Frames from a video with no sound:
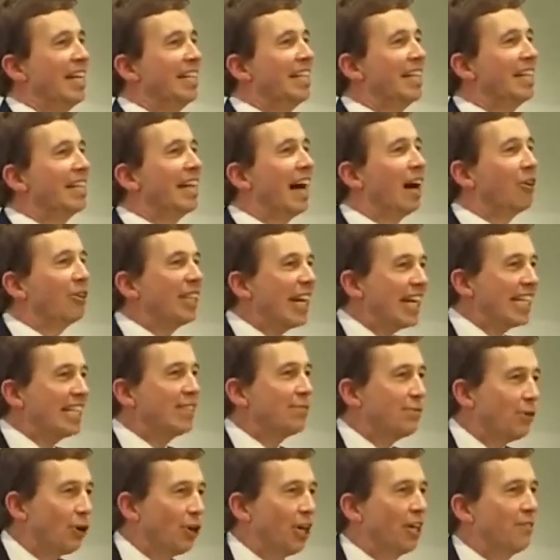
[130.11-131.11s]
die genau
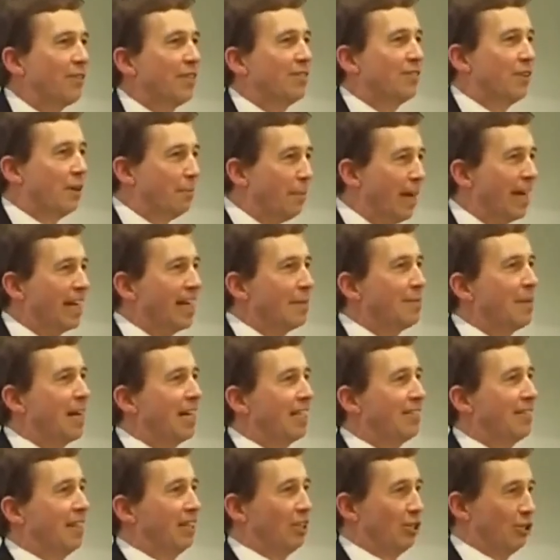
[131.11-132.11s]
das fordert, was Frau Merkel im
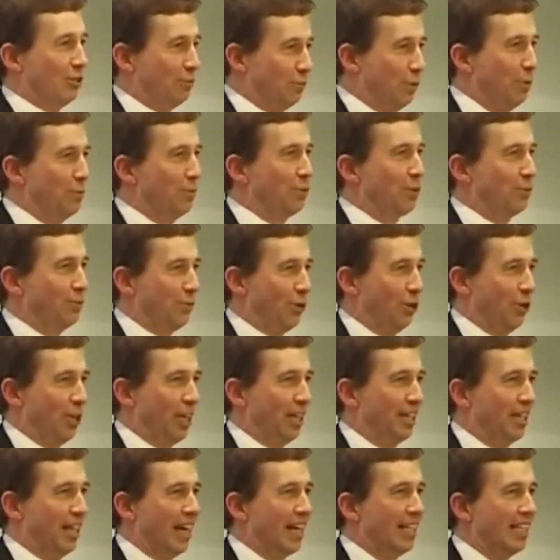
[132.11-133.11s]
Jahre 2005
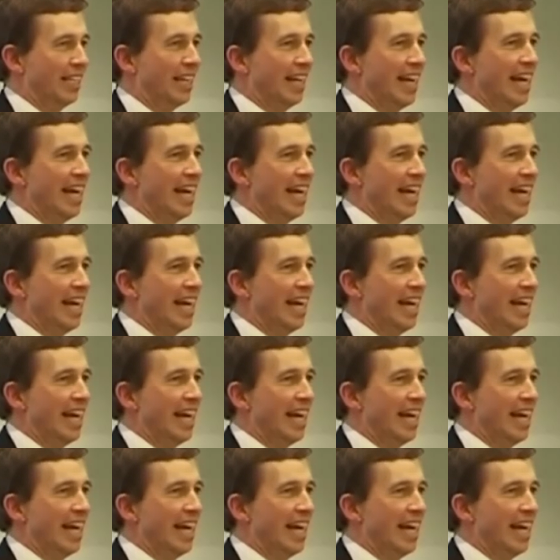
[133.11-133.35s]
gefordert hat,